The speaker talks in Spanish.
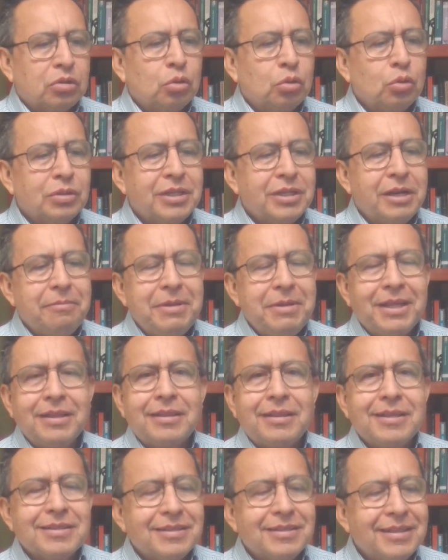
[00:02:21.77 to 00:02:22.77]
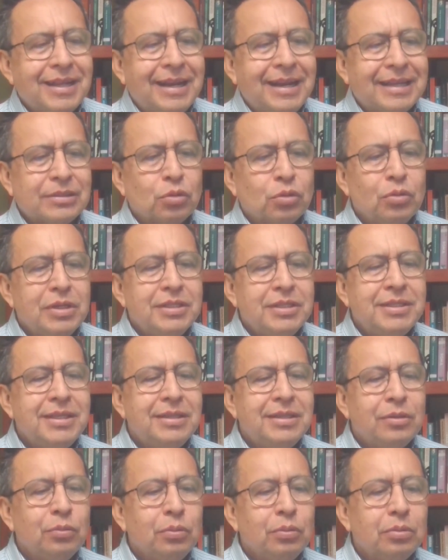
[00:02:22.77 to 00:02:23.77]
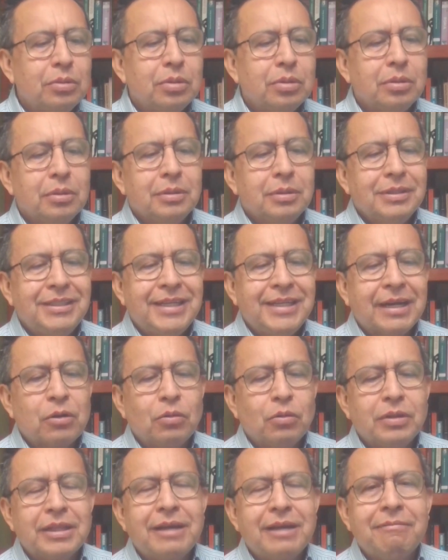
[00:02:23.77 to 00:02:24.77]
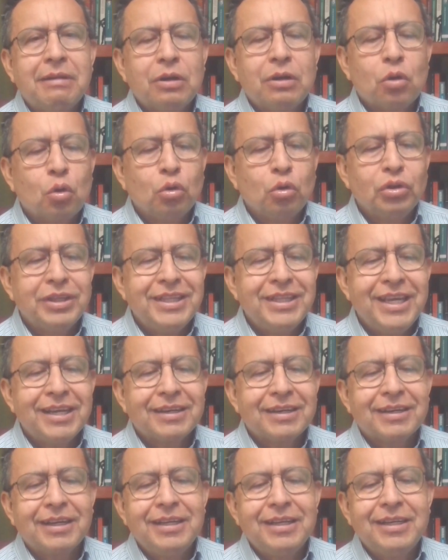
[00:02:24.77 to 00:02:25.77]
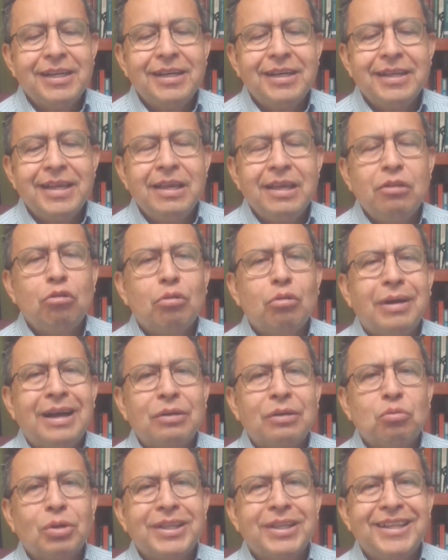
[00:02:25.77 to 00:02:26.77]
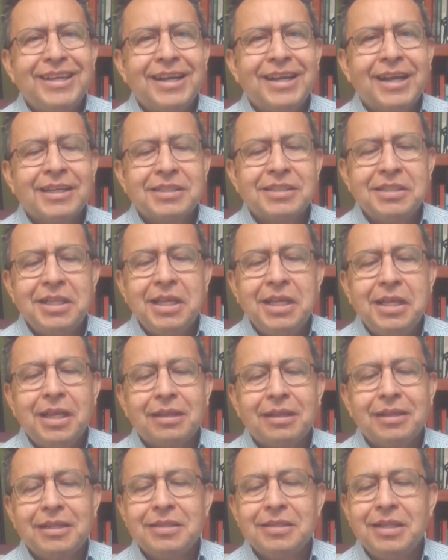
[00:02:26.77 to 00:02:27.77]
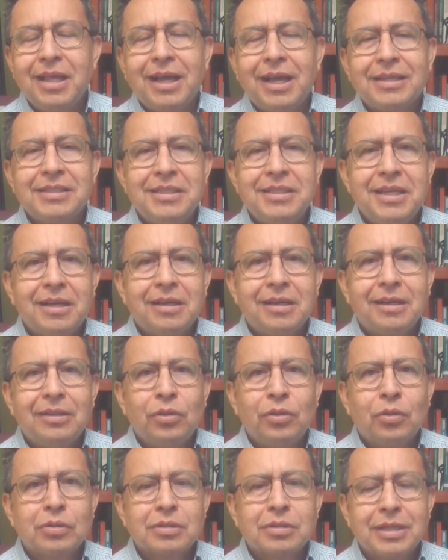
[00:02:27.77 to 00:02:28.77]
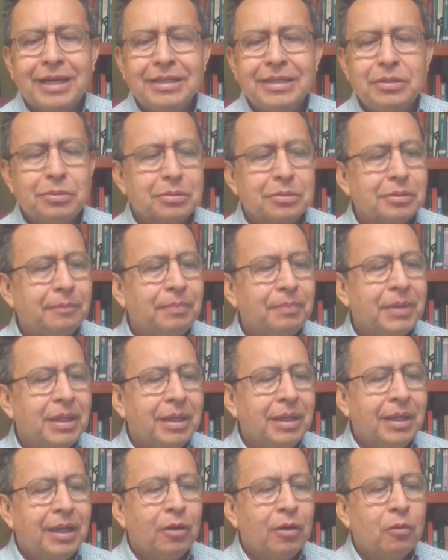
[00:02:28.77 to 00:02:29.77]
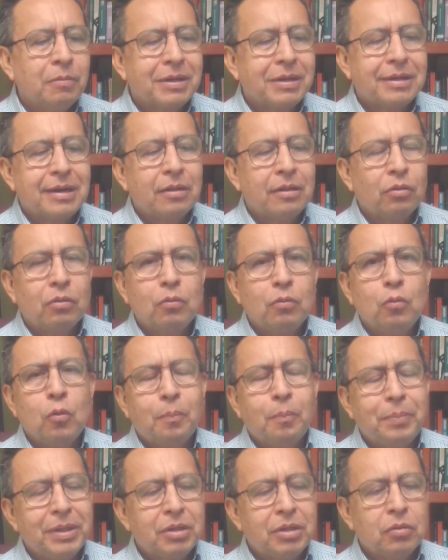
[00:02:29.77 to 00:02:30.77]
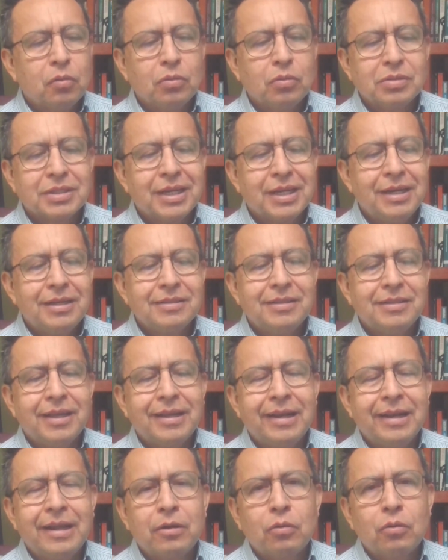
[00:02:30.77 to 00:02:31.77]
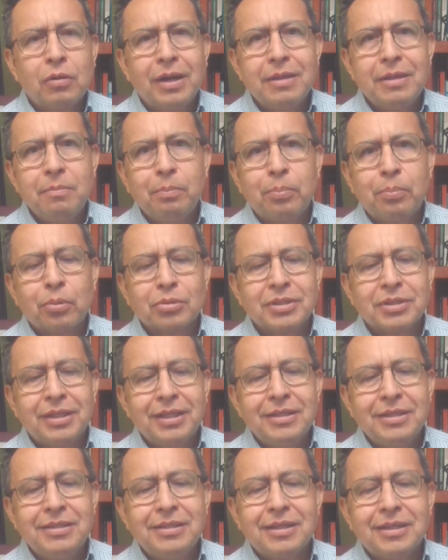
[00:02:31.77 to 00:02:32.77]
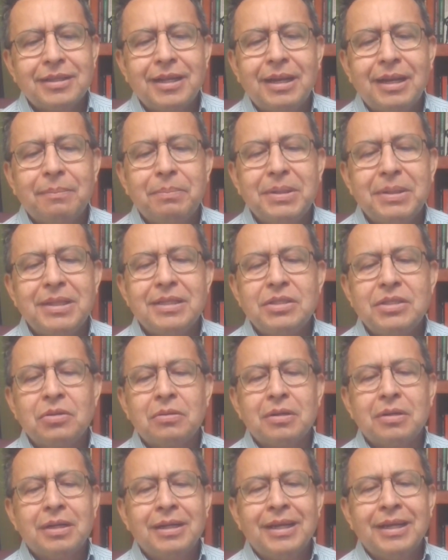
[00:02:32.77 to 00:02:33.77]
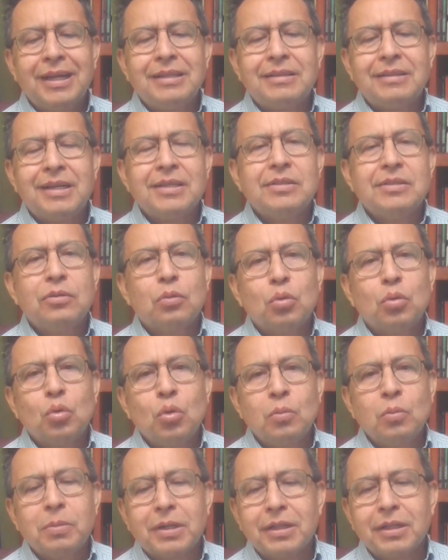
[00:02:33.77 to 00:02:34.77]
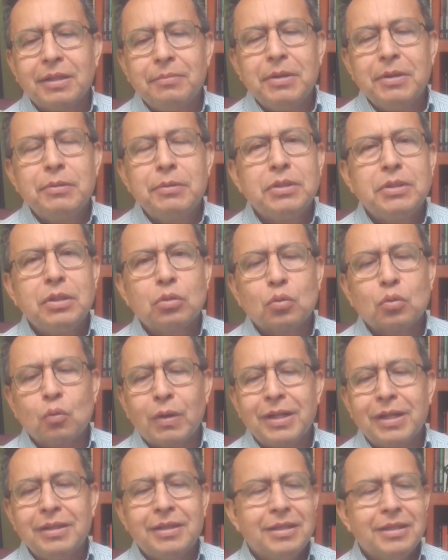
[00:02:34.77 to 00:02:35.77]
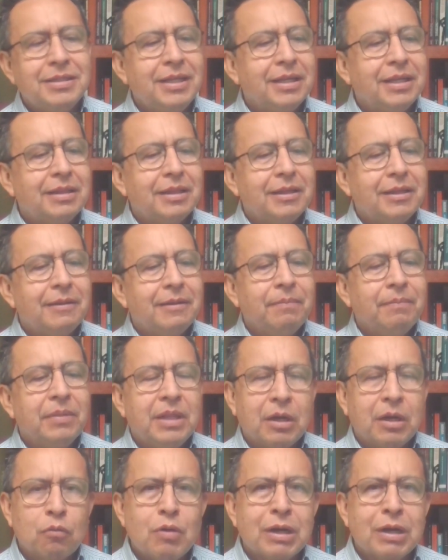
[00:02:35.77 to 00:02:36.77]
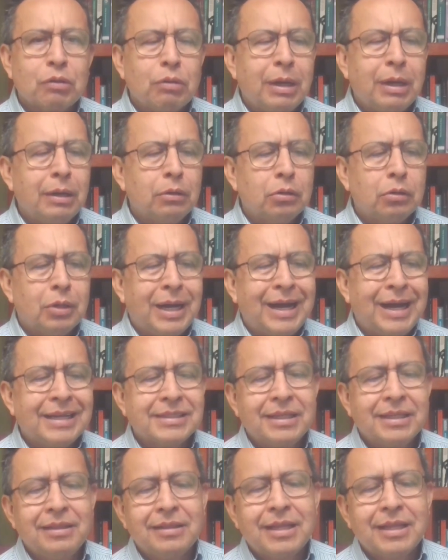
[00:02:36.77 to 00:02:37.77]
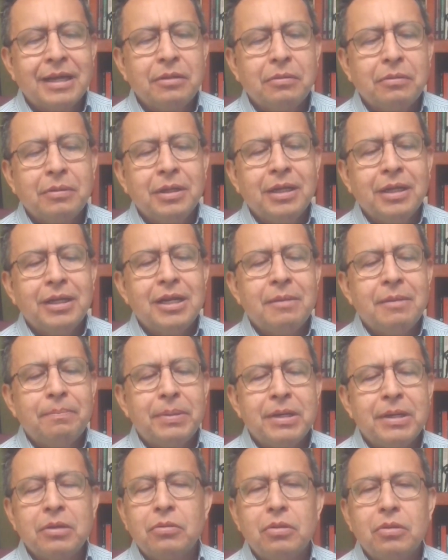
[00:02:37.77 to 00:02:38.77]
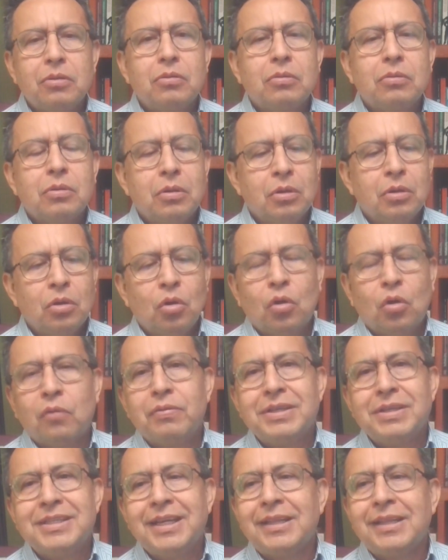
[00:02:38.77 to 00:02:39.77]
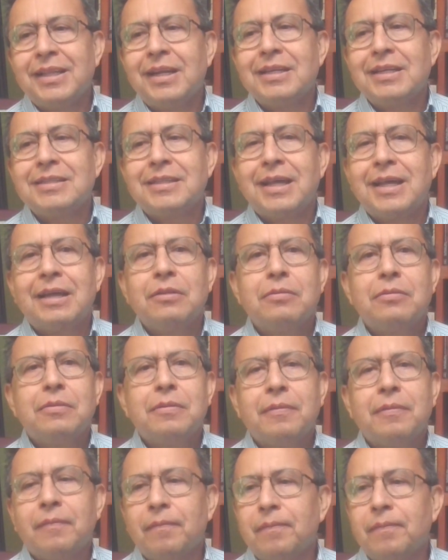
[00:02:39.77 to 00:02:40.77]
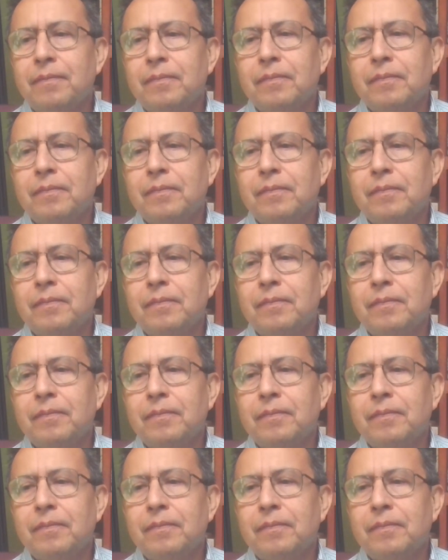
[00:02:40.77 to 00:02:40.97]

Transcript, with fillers: Los suscribientes de la solicitud ya contaban con tierra en el ejido Agua de Castilla desde hacía dos años el gobernador Hugo Pedro González declaró la improcedencia de la petición el 3 de octubre de 1947, de acuerdo a lo asentado en el periódico oficial del Estado.